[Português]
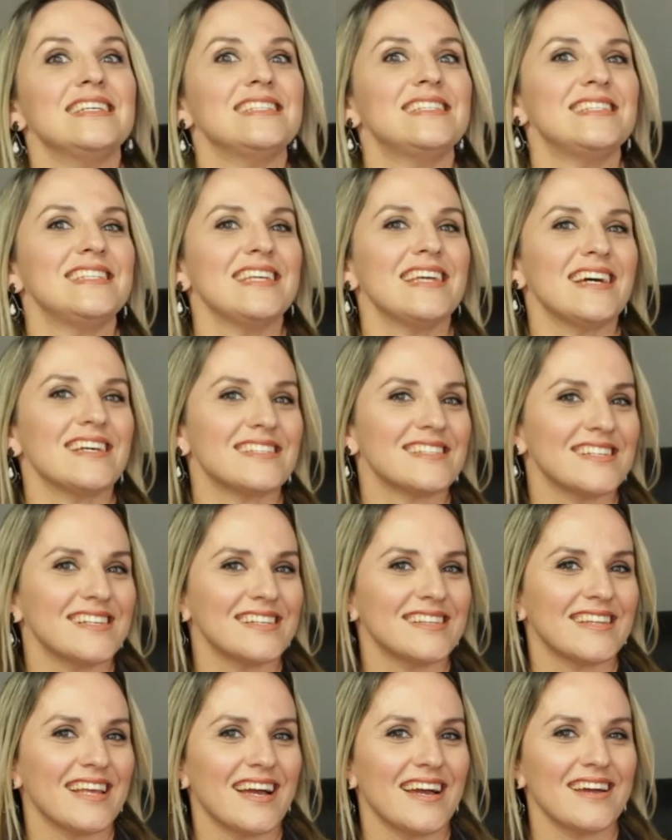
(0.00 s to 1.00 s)
Se
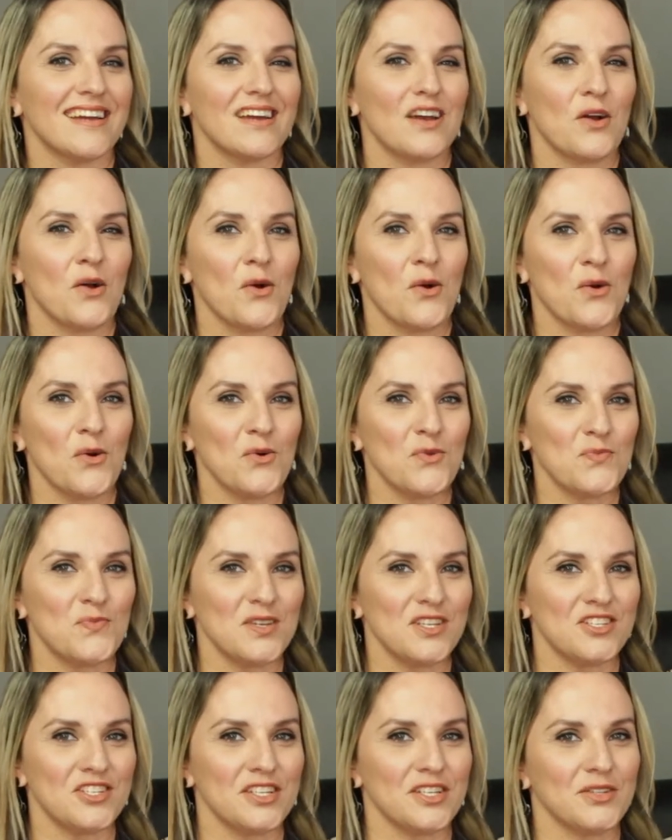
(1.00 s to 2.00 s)
acertar, um
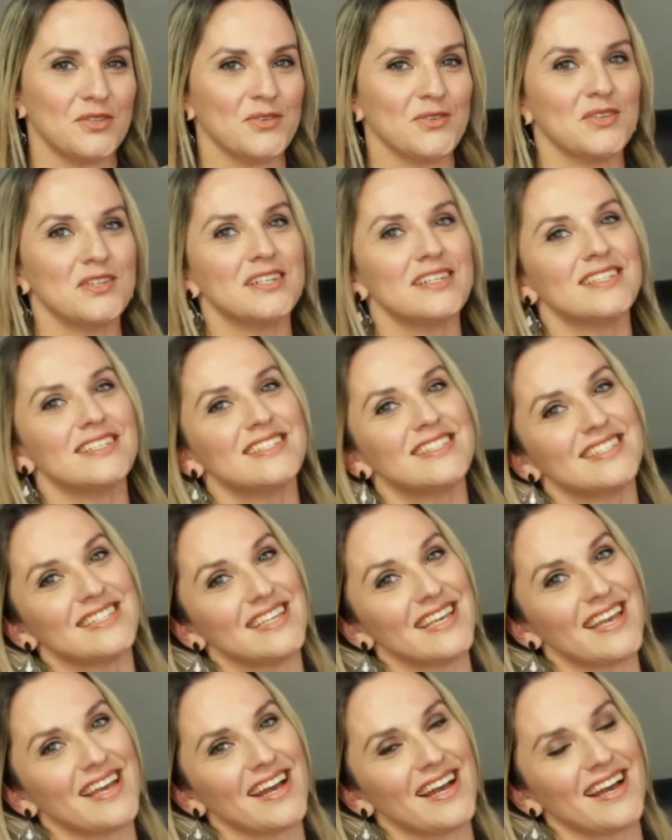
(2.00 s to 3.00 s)
pedido.
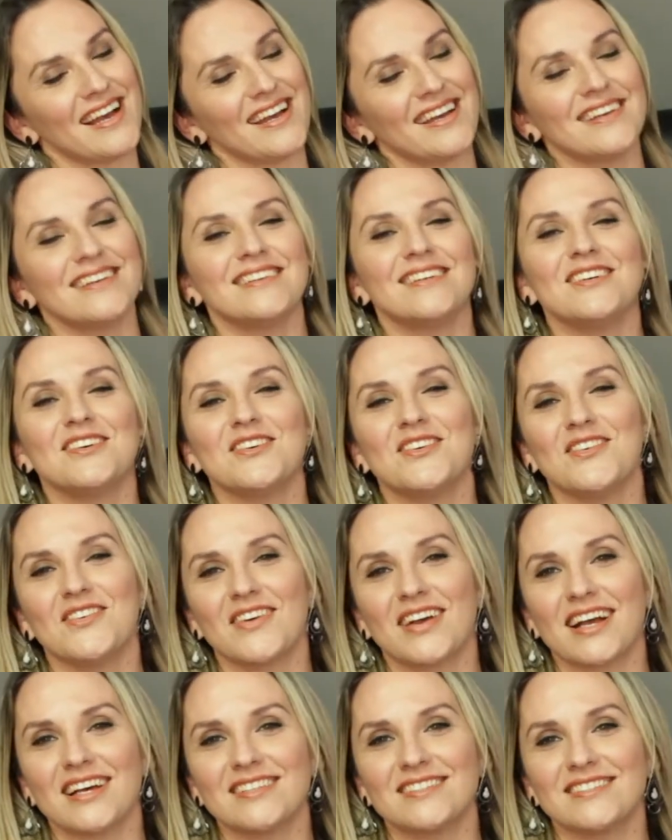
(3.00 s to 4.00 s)
Se errar,
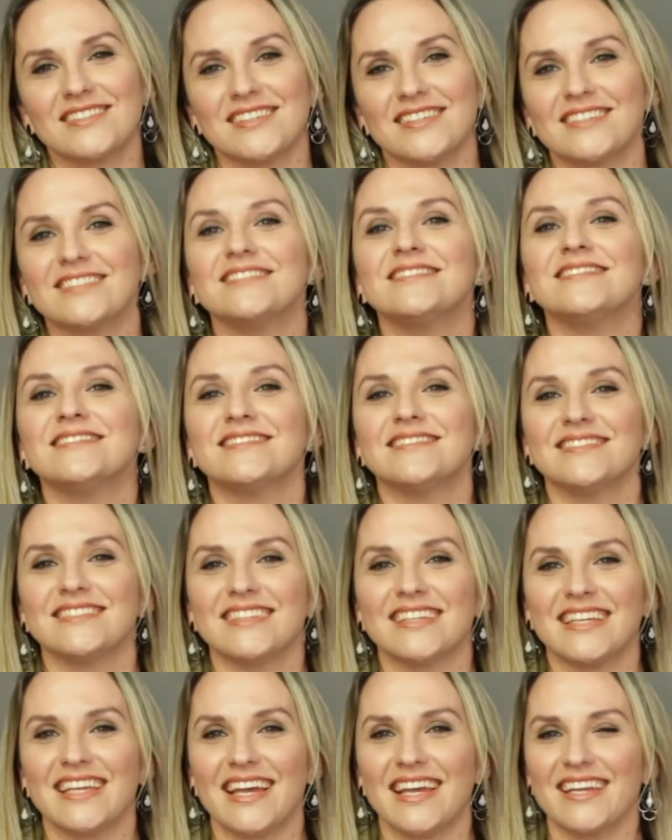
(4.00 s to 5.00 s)
um castigo.
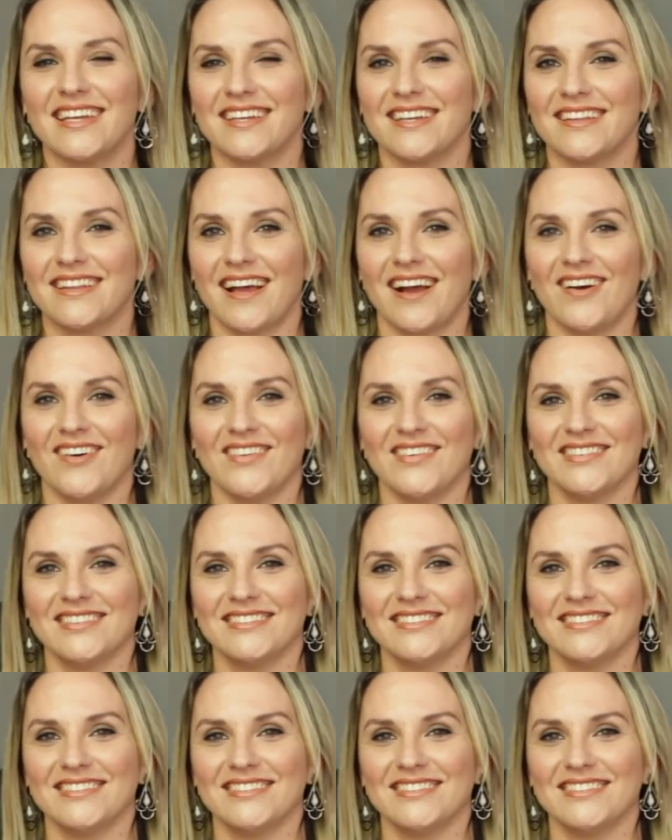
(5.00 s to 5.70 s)
E aí, que tal?